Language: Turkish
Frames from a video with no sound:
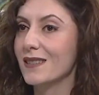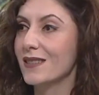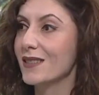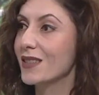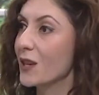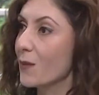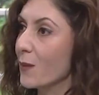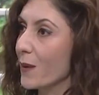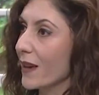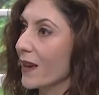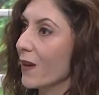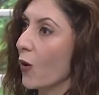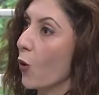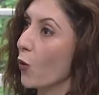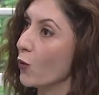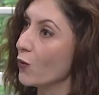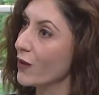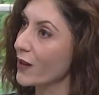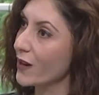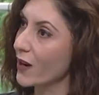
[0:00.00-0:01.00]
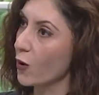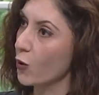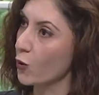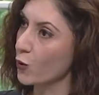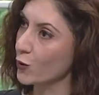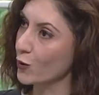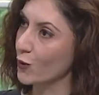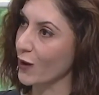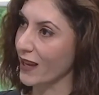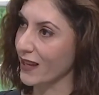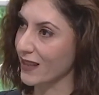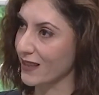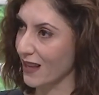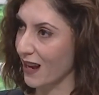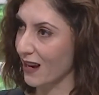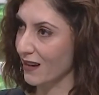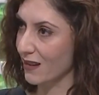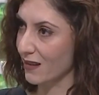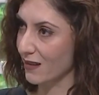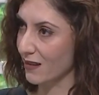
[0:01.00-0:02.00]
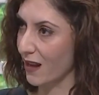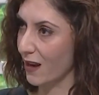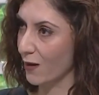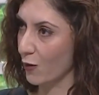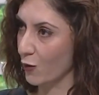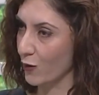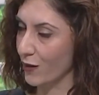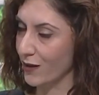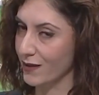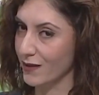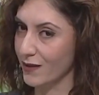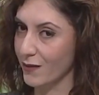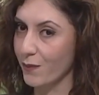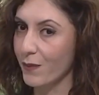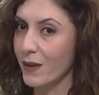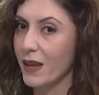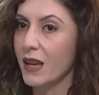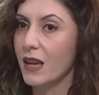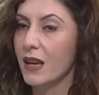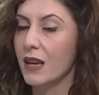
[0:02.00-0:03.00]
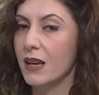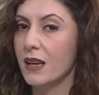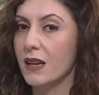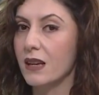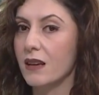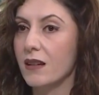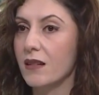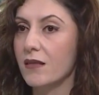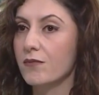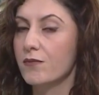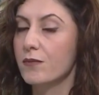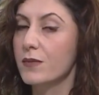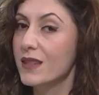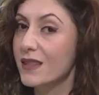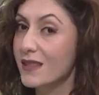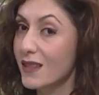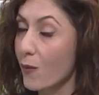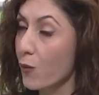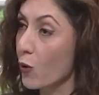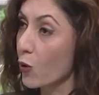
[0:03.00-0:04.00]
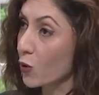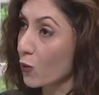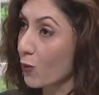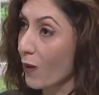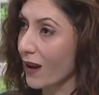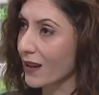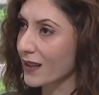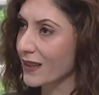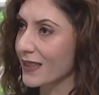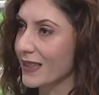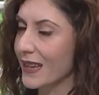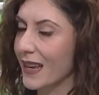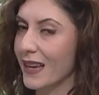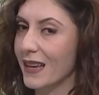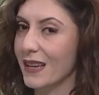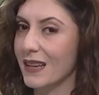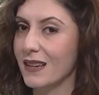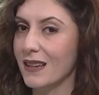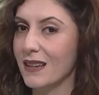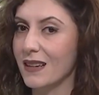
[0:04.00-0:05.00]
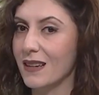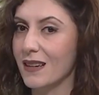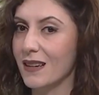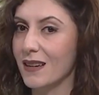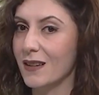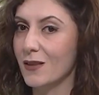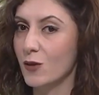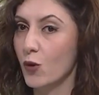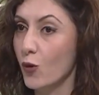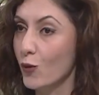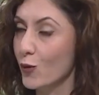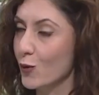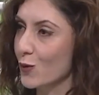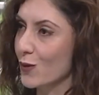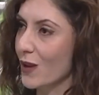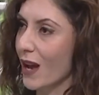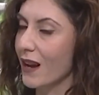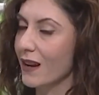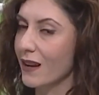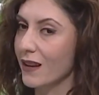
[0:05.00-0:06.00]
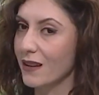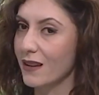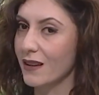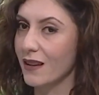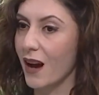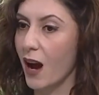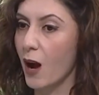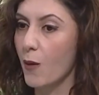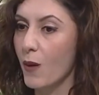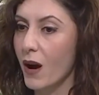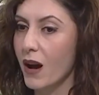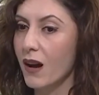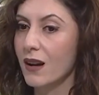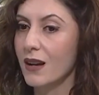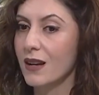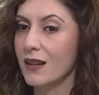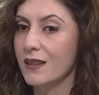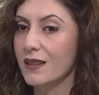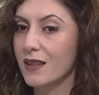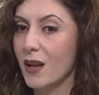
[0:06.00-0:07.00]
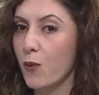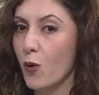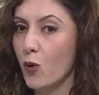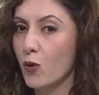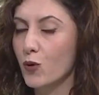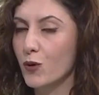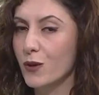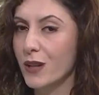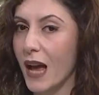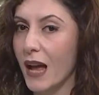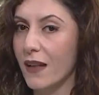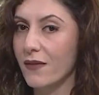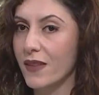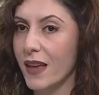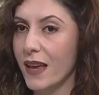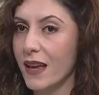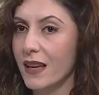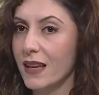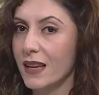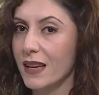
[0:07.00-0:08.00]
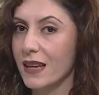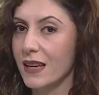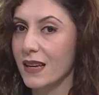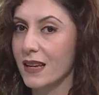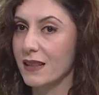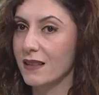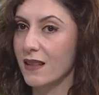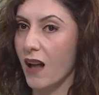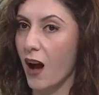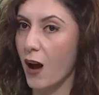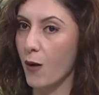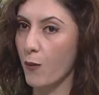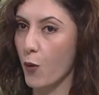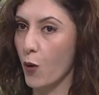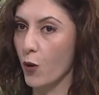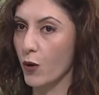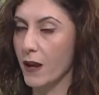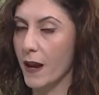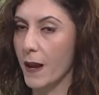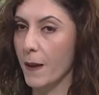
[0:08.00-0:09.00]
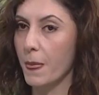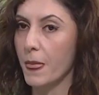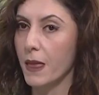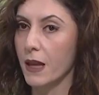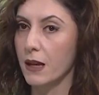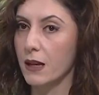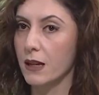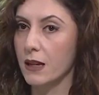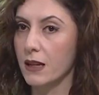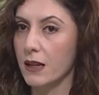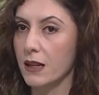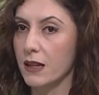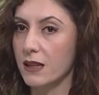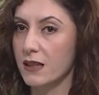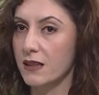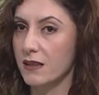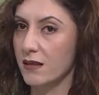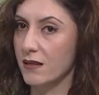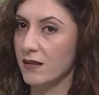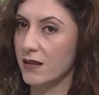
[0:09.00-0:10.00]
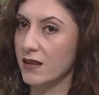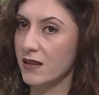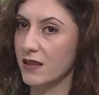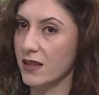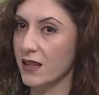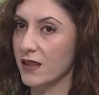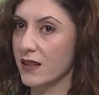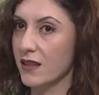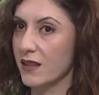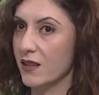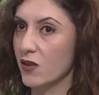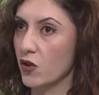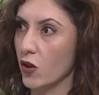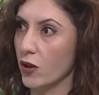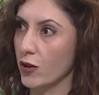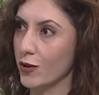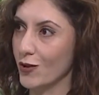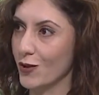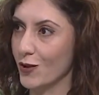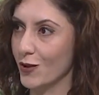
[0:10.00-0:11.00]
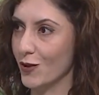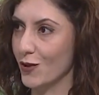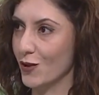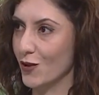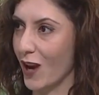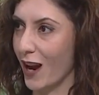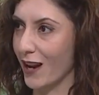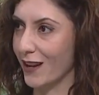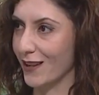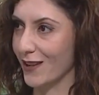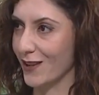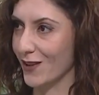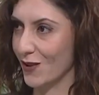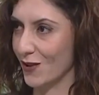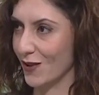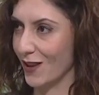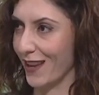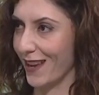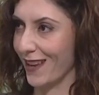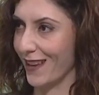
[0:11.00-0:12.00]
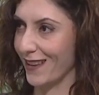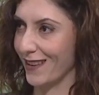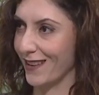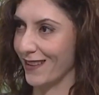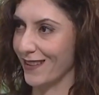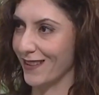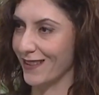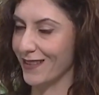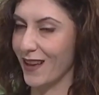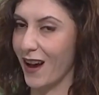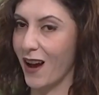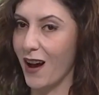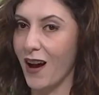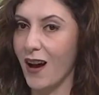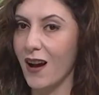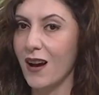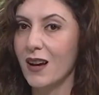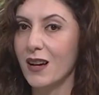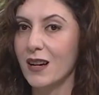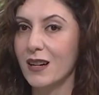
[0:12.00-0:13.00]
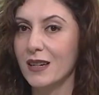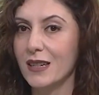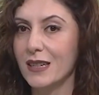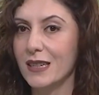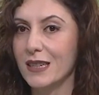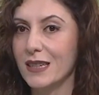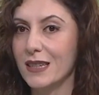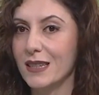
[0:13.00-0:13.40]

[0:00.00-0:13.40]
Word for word: gibi onlara özgü egzersizler öneririm. E, kitap okumak yine e, çok güzel e, ama kitap okurken de e, daha böyle e, sizin zihninizi çalıştıracak işte e, daha e,